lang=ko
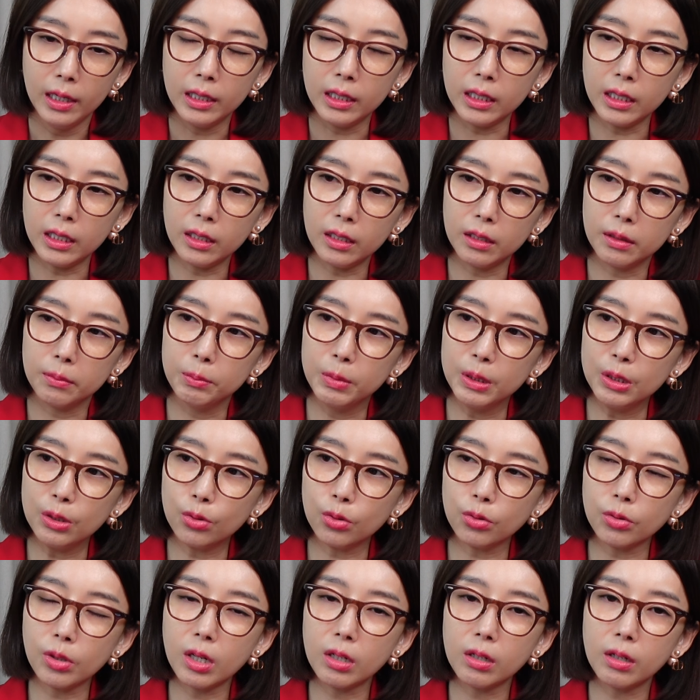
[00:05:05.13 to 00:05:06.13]
이
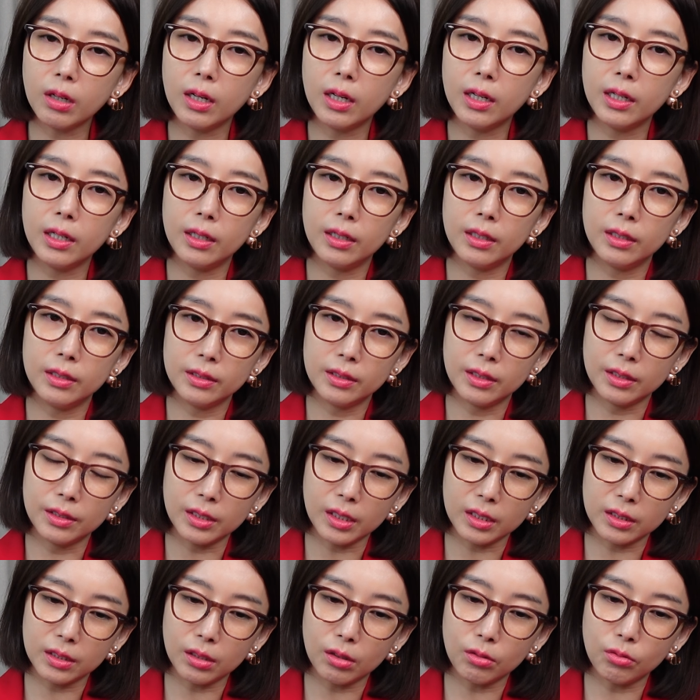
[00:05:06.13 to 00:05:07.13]
민주당과 이제
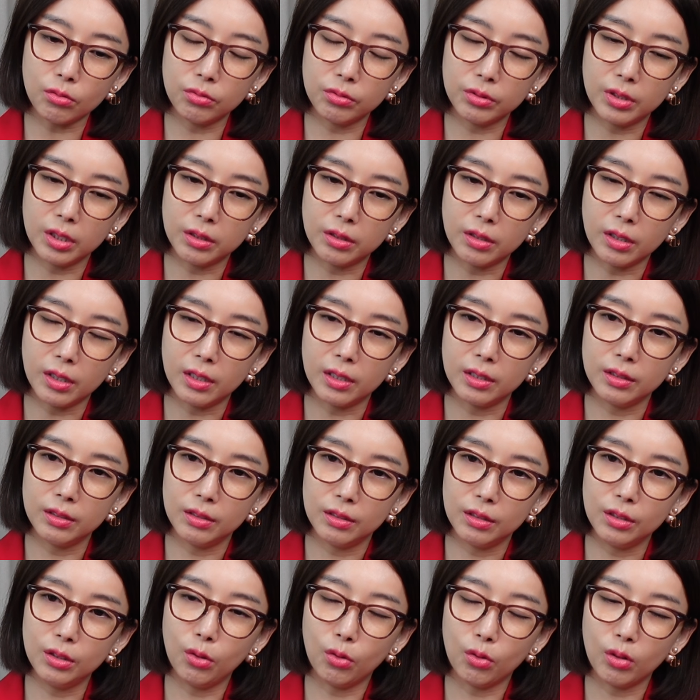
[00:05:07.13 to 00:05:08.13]
짝짝꿍
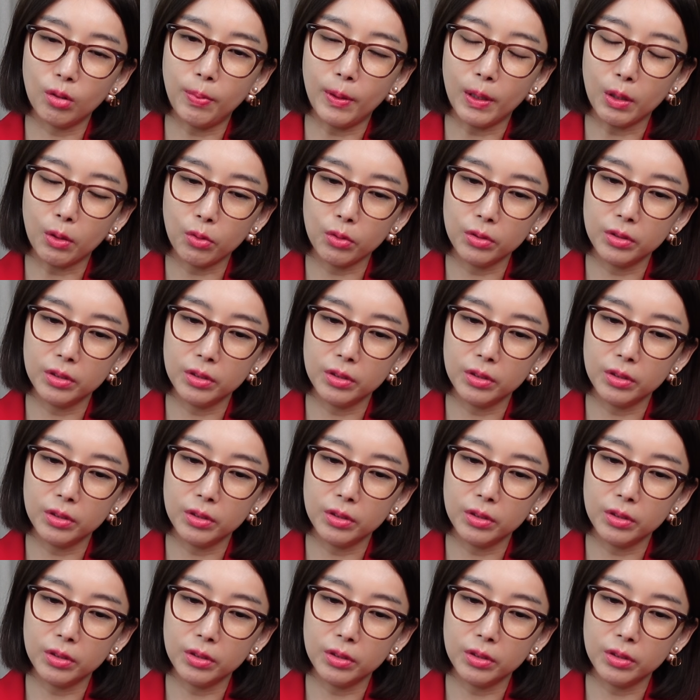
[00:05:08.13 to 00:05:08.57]
됐다라는 의혹을 받고